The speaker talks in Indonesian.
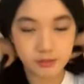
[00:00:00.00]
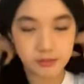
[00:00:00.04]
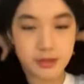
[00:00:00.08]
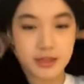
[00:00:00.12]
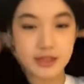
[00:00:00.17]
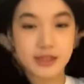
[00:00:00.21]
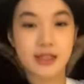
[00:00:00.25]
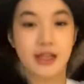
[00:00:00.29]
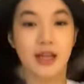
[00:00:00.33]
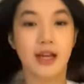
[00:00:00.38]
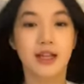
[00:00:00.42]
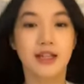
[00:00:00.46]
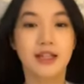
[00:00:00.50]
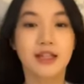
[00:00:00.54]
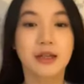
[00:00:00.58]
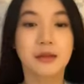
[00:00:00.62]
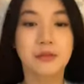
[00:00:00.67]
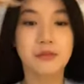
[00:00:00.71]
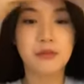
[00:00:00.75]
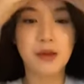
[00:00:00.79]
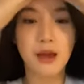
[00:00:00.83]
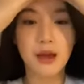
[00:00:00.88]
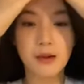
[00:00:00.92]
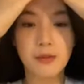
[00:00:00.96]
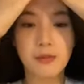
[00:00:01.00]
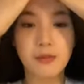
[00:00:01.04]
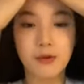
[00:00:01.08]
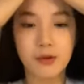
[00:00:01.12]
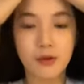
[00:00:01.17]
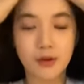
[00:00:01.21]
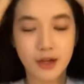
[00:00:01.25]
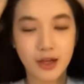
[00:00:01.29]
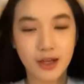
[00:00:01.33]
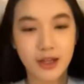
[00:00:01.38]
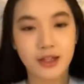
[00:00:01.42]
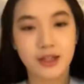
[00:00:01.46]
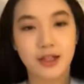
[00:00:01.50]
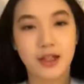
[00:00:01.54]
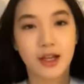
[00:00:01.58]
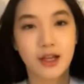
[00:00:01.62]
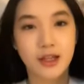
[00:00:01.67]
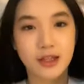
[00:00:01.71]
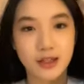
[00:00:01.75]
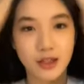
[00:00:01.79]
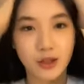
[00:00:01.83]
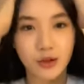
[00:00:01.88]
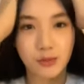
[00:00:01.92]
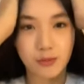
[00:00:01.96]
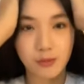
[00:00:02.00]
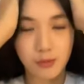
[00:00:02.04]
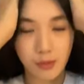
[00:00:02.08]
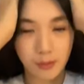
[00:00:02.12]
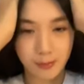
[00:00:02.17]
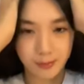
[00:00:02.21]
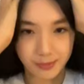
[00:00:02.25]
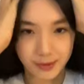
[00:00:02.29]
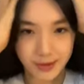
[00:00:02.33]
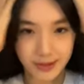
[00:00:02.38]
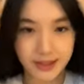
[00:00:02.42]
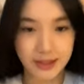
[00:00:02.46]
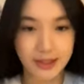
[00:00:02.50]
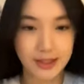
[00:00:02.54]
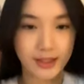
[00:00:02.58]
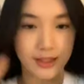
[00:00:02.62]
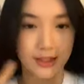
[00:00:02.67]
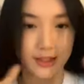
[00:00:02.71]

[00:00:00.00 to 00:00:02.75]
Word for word: biasa kan dia belah blow kan kalian tahu bob kan